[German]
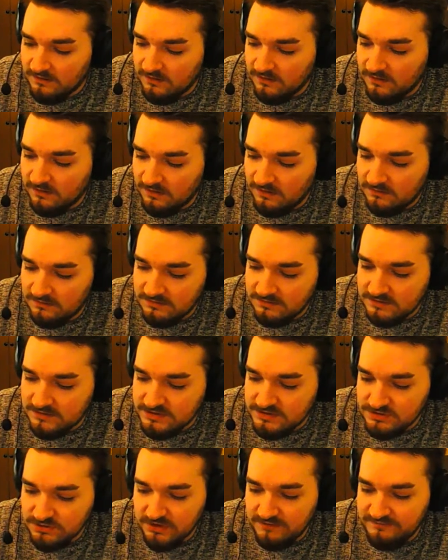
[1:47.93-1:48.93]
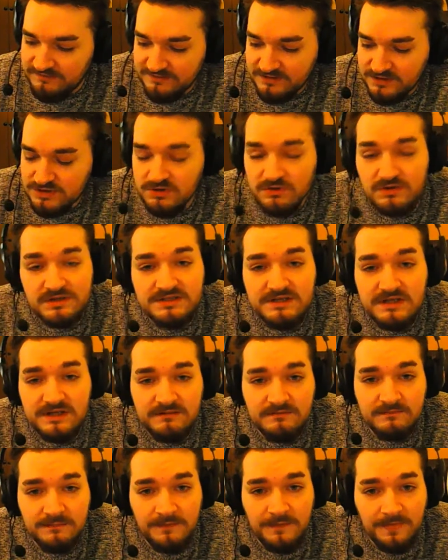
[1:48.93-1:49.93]
Und das Turnier wird wieder so
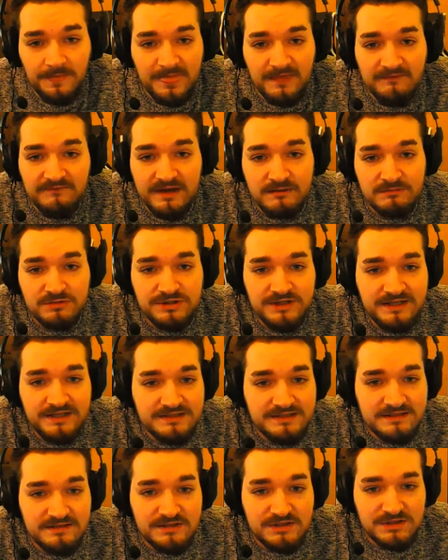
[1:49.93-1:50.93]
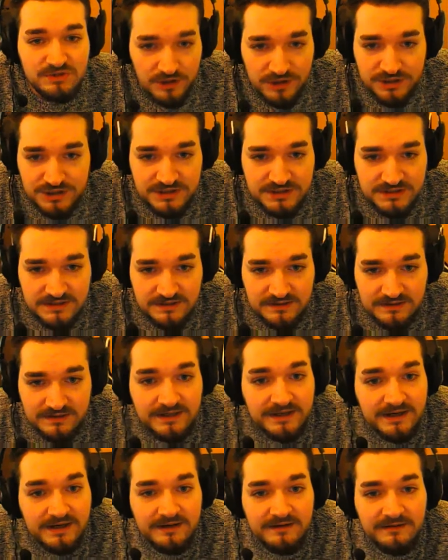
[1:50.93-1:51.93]
aussehen, wer am schnellsten das Tor schießt,
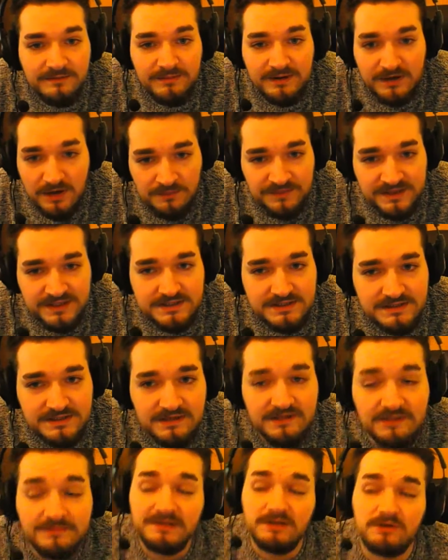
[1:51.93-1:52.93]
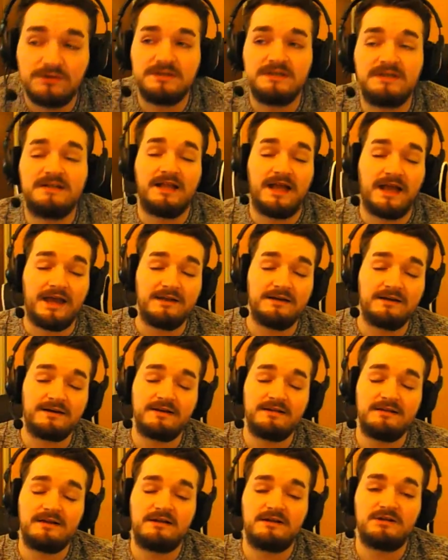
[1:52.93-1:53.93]
der bekommt das, ja, damit auch die
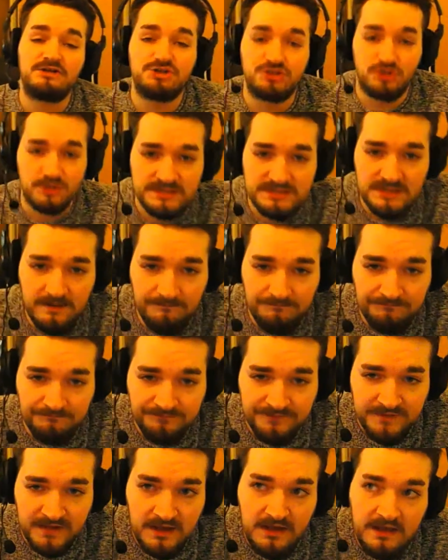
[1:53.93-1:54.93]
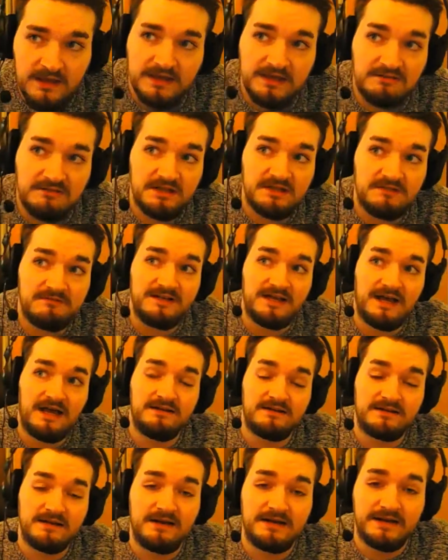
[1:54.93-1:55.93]
kleineren eine Chance haben. Ich werde aber eine
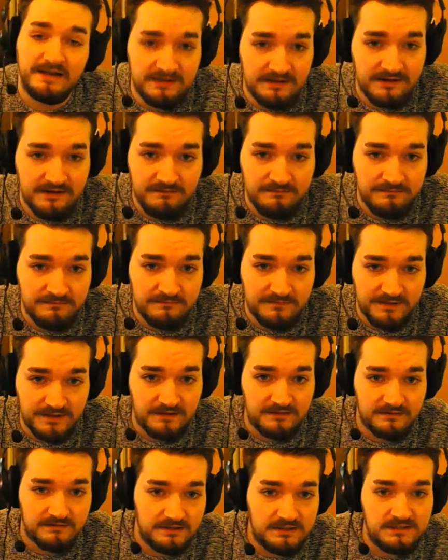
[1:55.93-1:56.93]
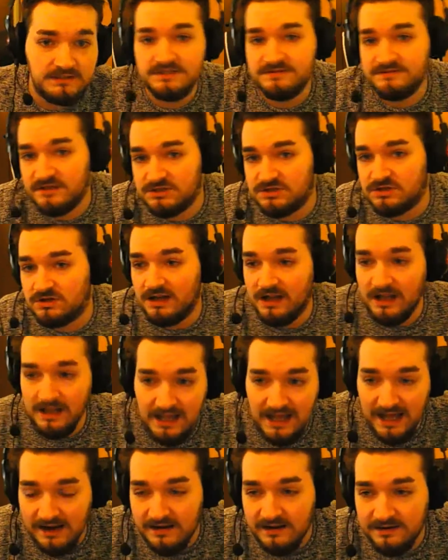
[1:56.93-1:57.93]
andere Arena nehmen, ja. Nicht, dass es wieder so ein
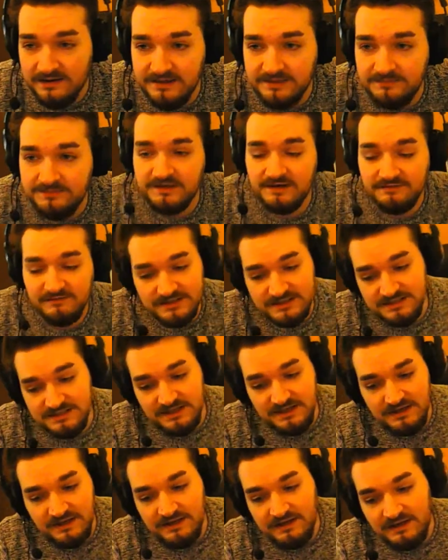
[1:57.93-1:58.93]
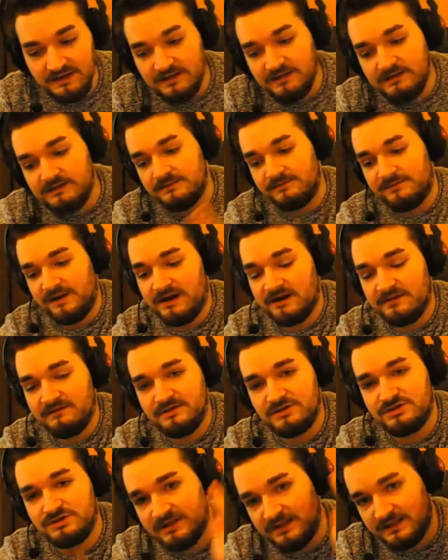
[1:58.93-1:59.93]
Lacker gibt, der was den Ball
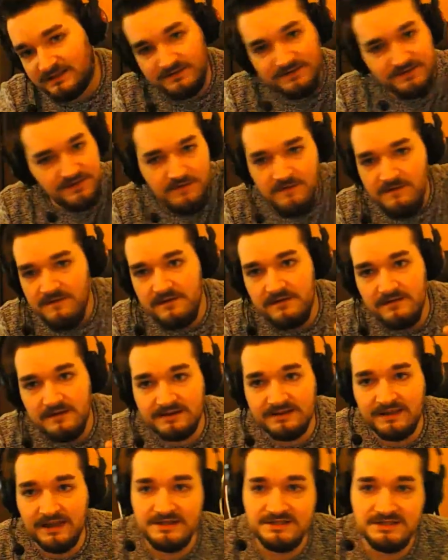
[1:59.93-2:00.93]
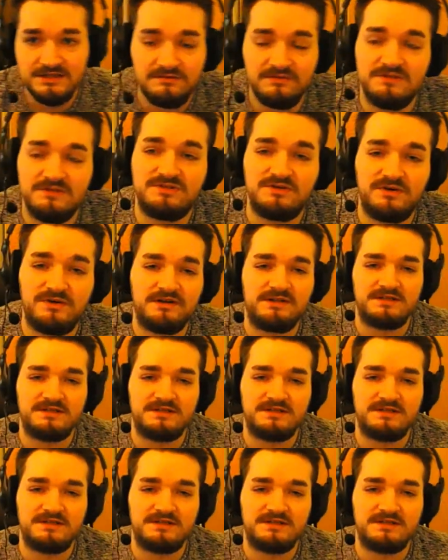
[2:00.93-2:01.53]
erwischt und der nach drei Sekunden ins Tor geht.